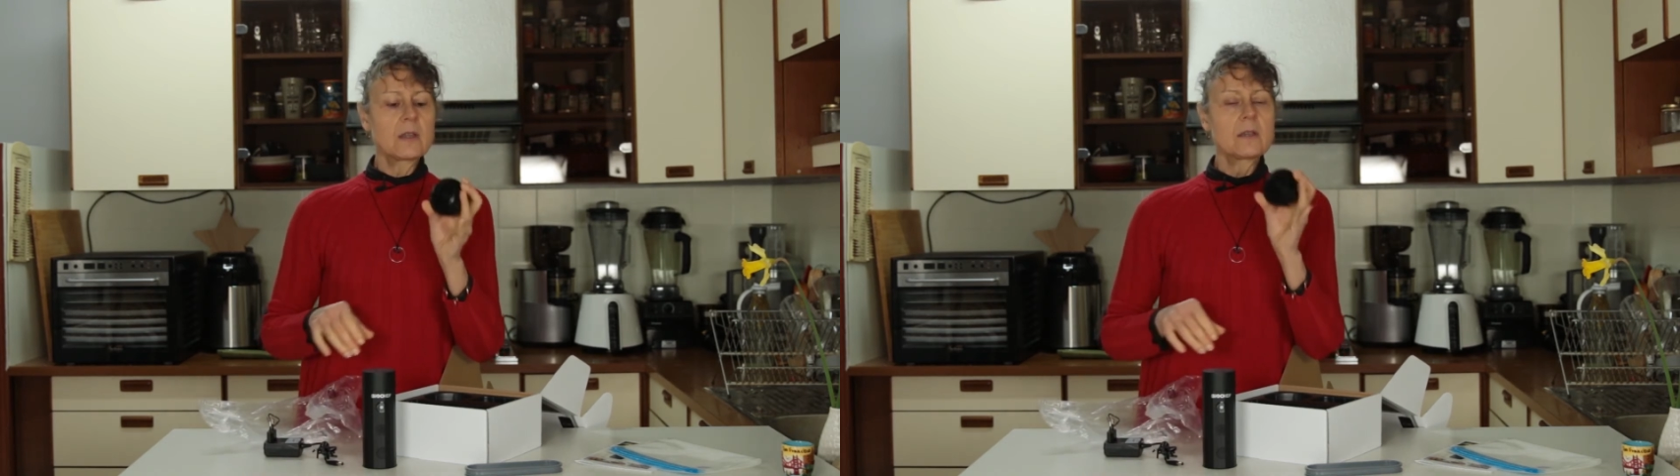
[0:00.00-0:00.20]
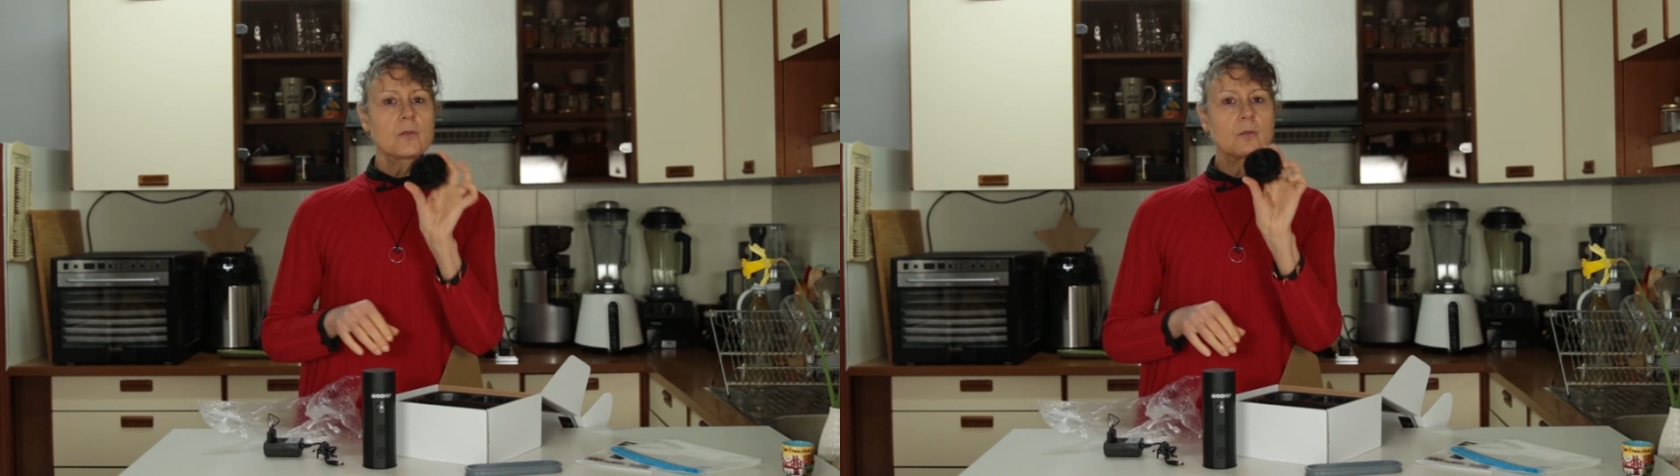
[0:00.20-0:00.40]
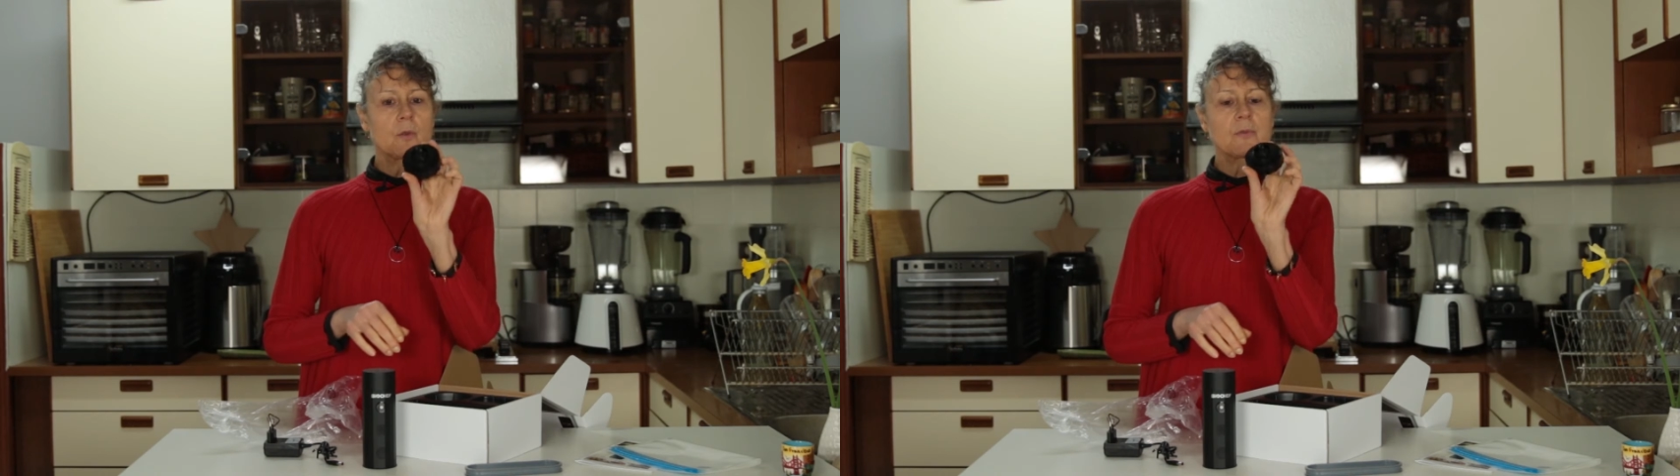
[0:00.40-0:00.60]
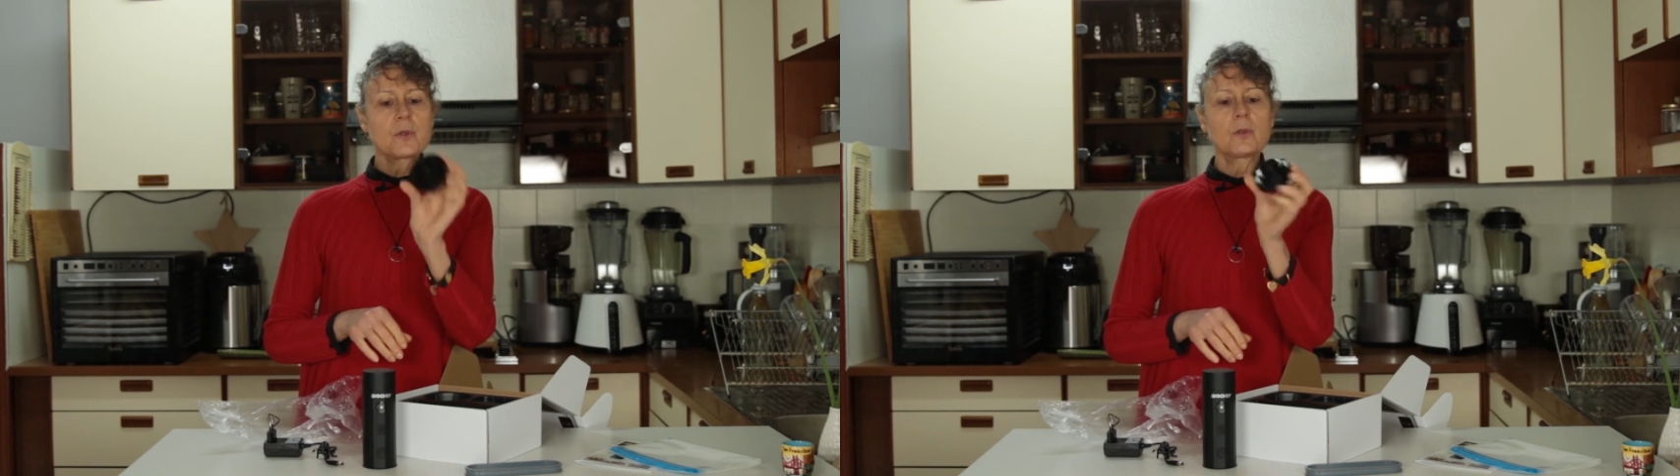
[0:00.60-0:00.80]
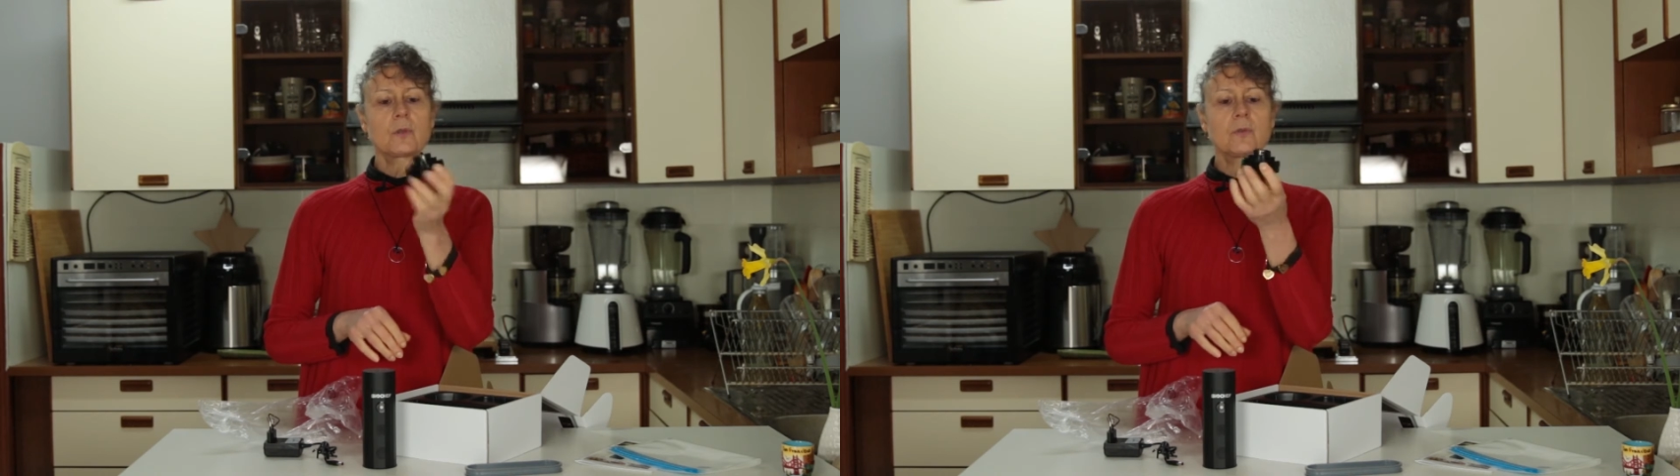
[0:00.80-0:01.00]
qui se trouve
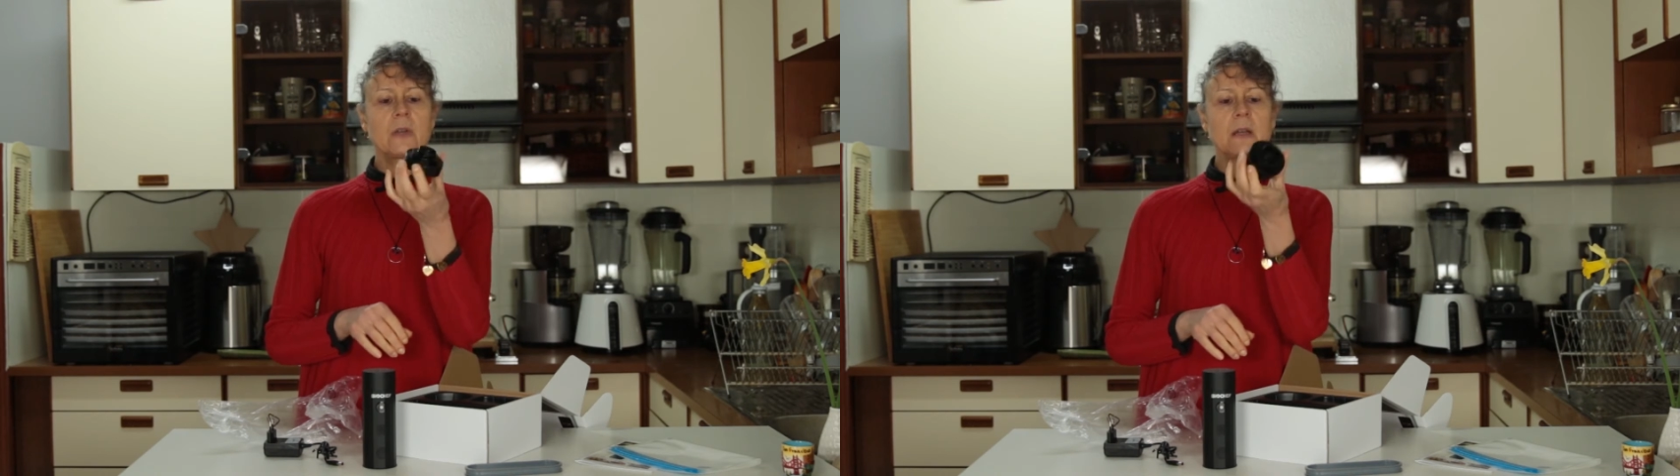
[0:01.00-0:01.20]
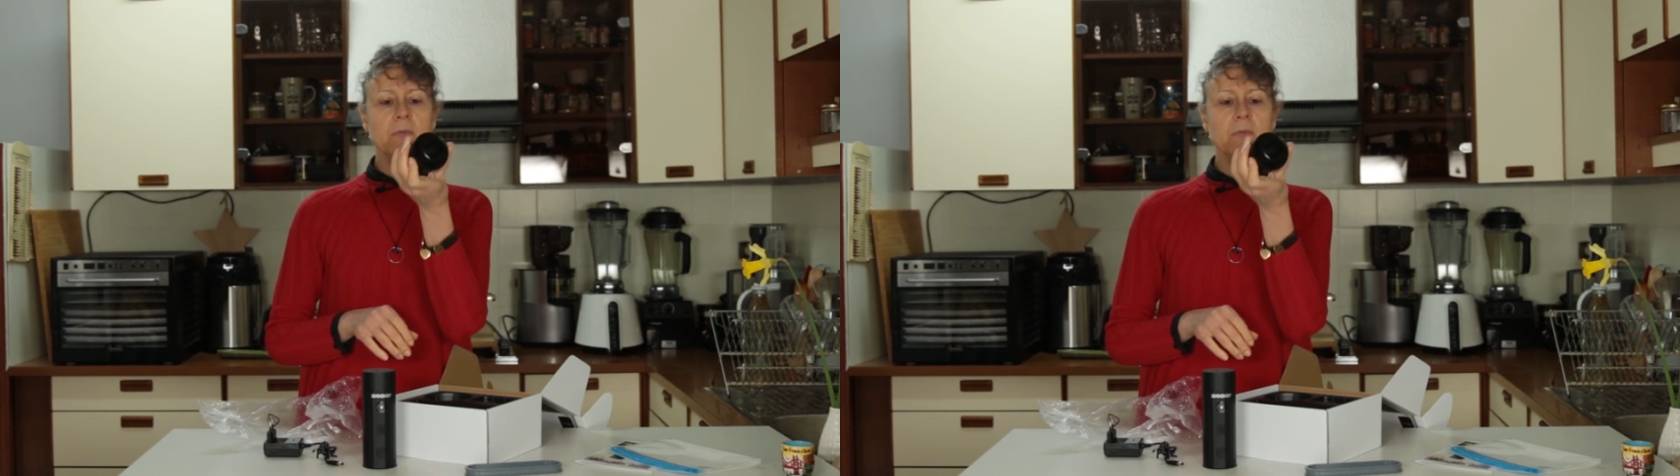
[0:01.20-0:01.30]
sur le couvercle,